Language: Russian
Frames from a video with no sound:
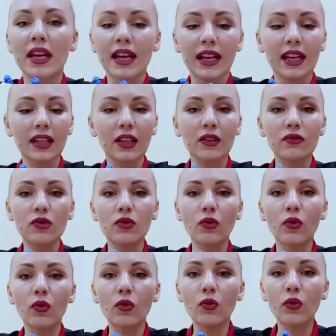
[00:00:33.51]
Это все
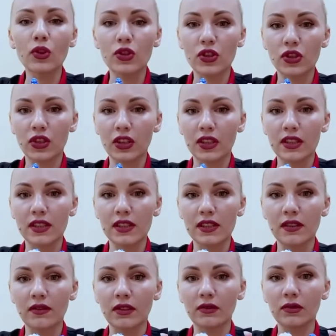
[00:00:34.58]
очень
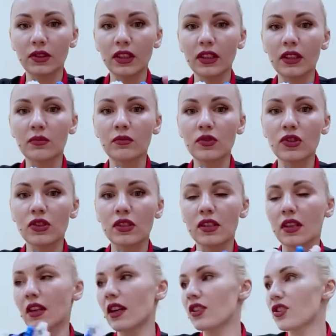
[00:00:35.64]
красиво. Вот это можно
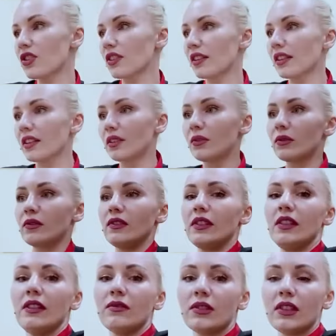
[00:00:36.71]
зараньше наготовить,
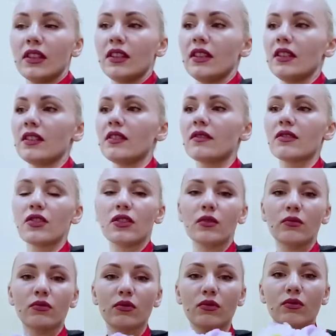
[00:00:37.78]
да? Вот такие девочки
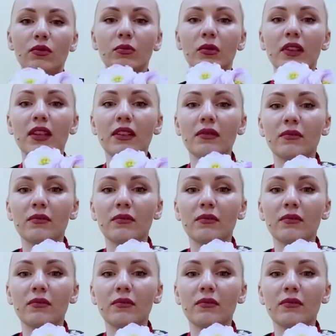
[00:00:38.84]
у стомы, да?